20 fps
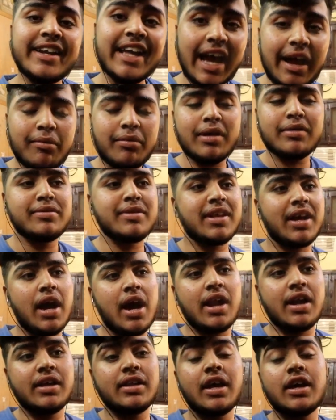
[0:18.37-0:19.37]
टाइम लेप्स
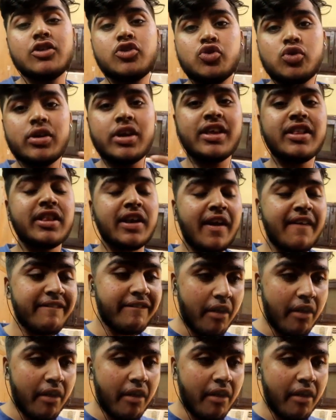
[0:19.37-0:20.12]
दिखाना था जो कि इतना